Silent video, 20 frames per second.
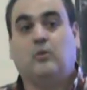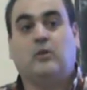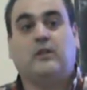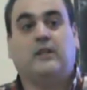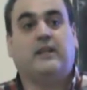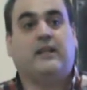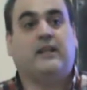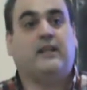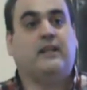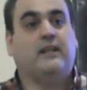
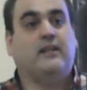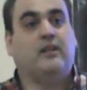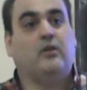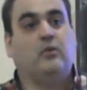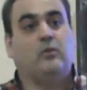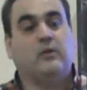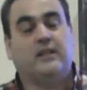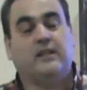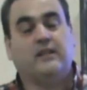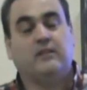
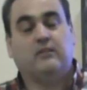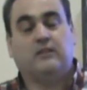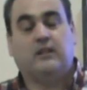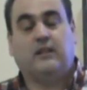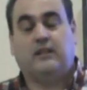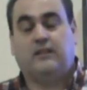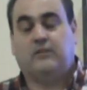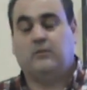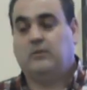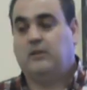actividades
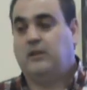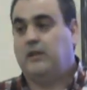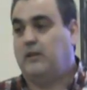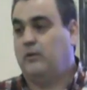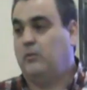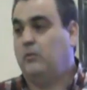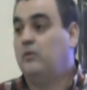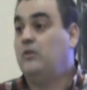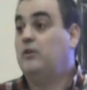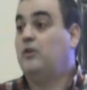que se
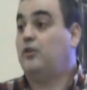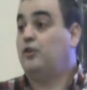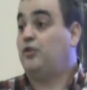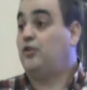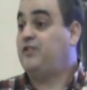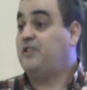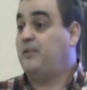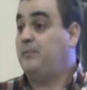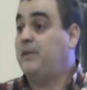realizan